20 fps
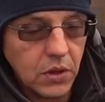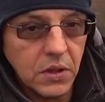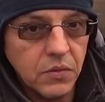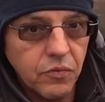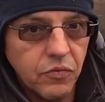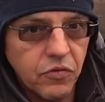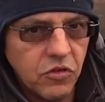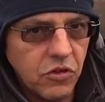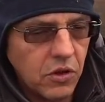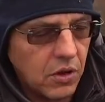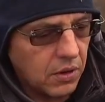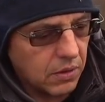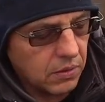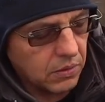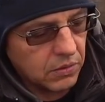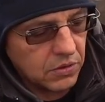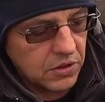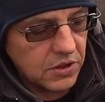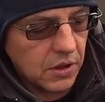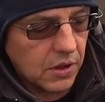они все,
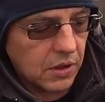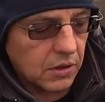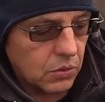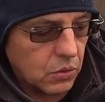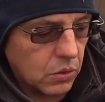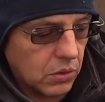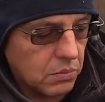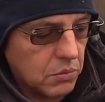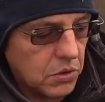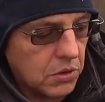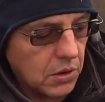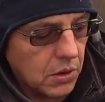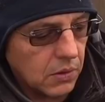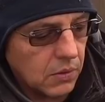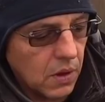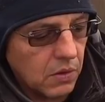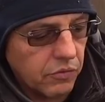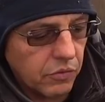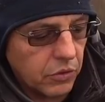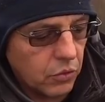те, которыми я
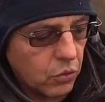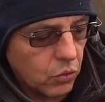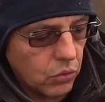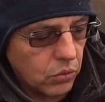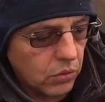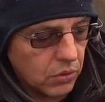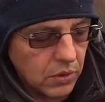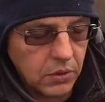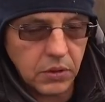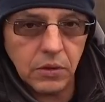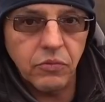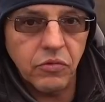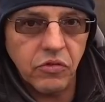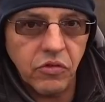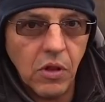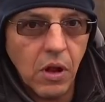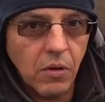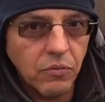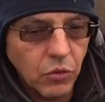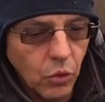ловлю, это в
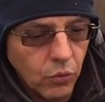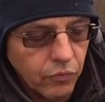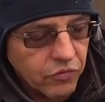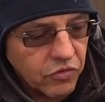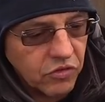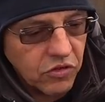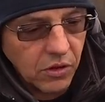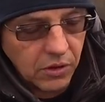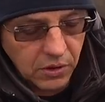основном все